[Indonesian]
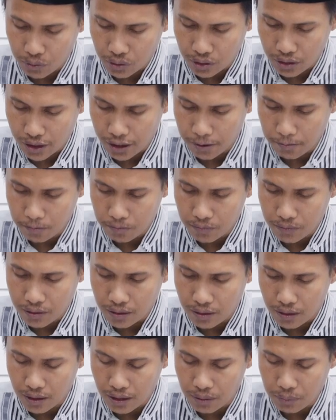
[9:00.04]
Muslim,
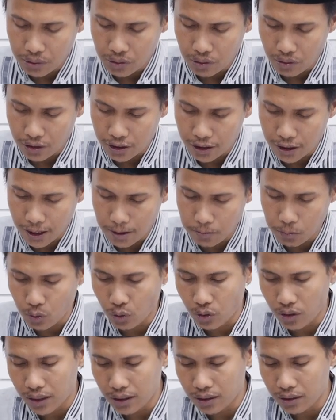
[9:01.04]
Nabi SAW
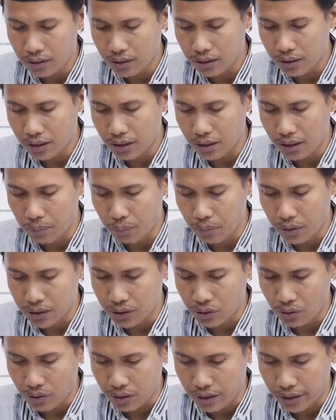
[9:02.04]
sholat 13
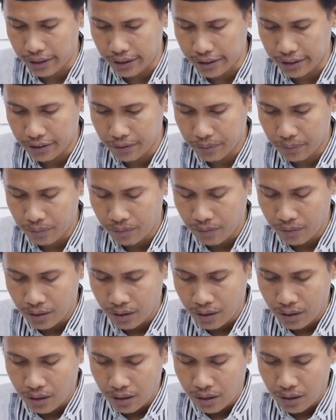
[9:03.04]
rokaat.
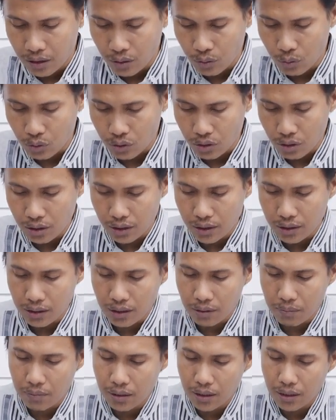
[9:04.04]
Yusoli
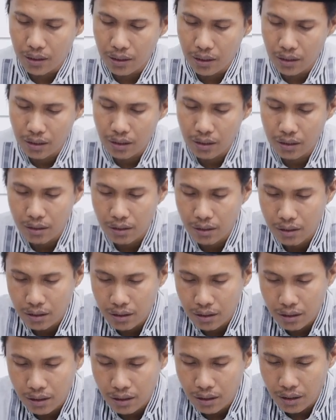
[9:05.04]
samani
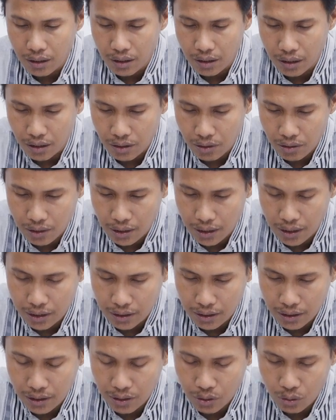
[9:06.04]
eh,
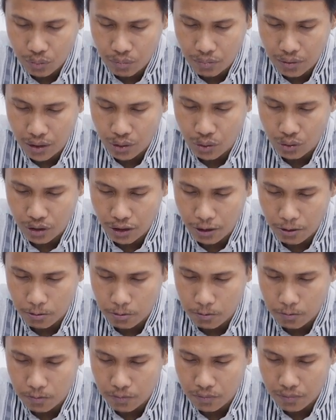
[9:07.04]
rokaatin summa
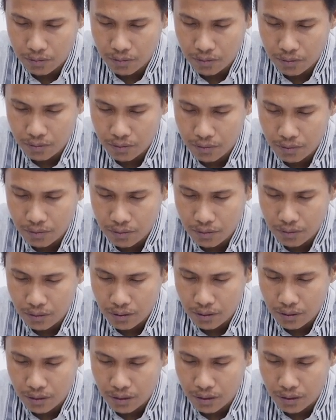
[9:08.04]
yutiru.
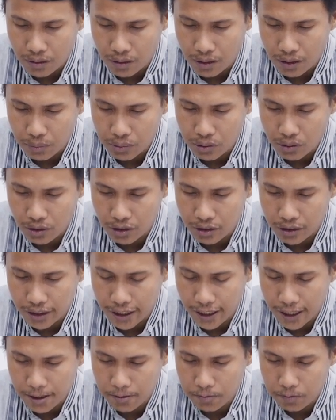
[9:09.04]
Nabi
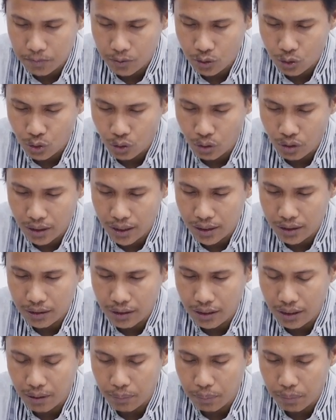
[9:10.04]
SAW
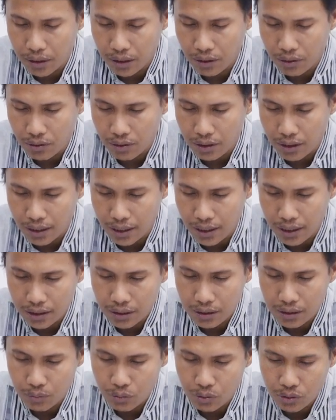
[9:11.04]
sholat 8
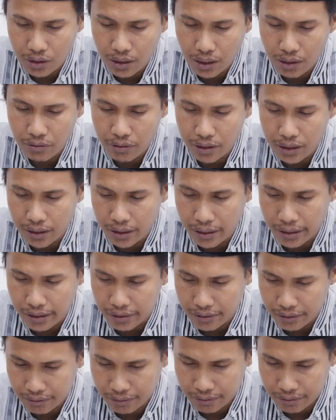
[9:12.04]
rokaat kemudian witir.